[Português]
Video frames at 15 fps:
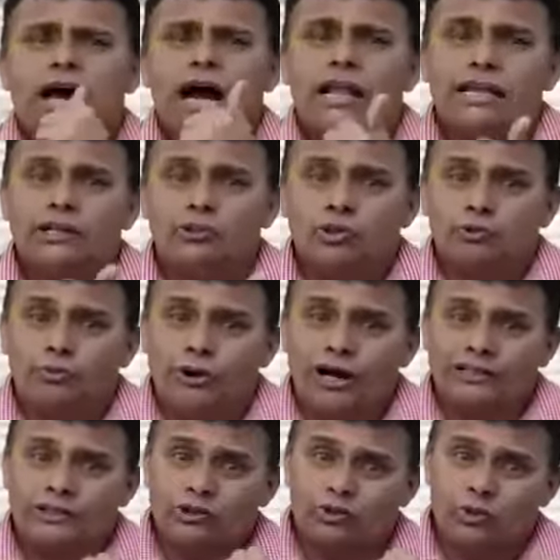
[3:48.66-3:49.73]
Além dos
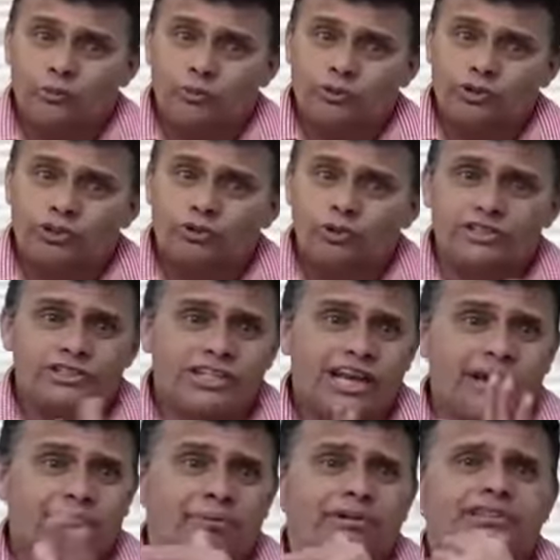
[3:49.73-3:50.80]
poetas, compositores e
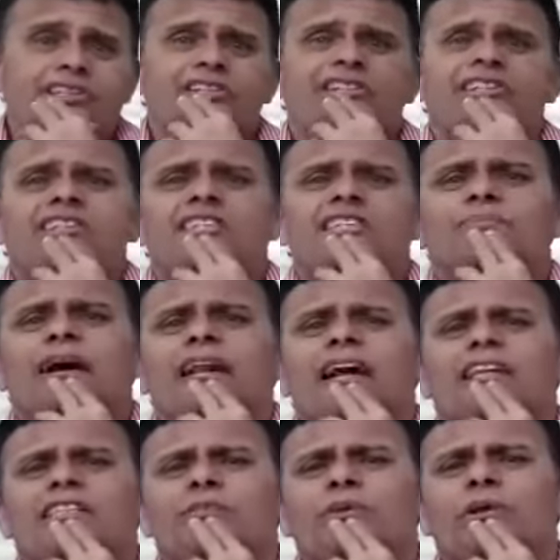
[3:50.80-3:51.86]
repentistas
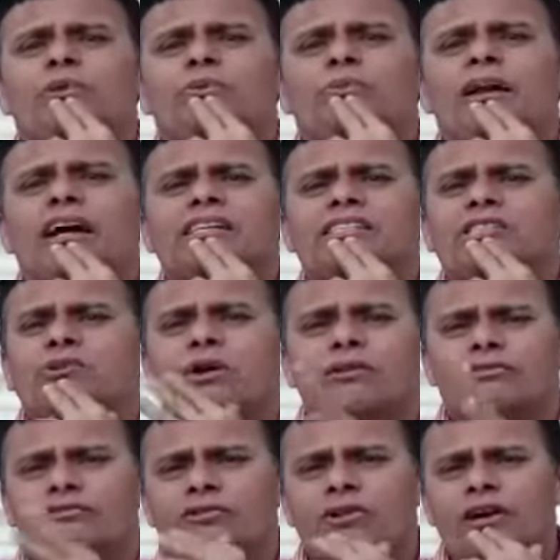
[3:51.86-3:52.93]
espalhados pelo Brasil
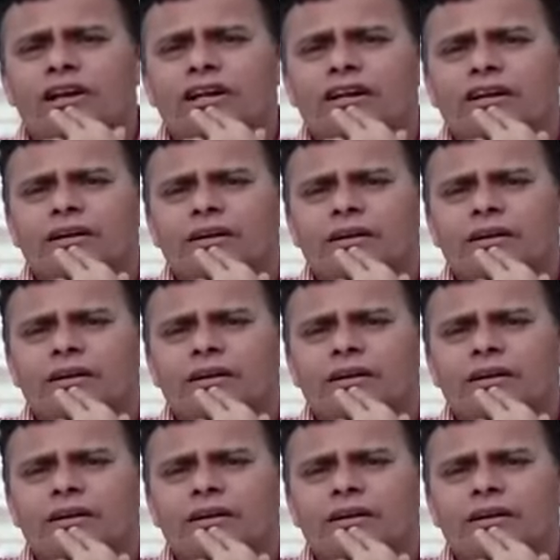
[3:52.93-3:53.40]
afora,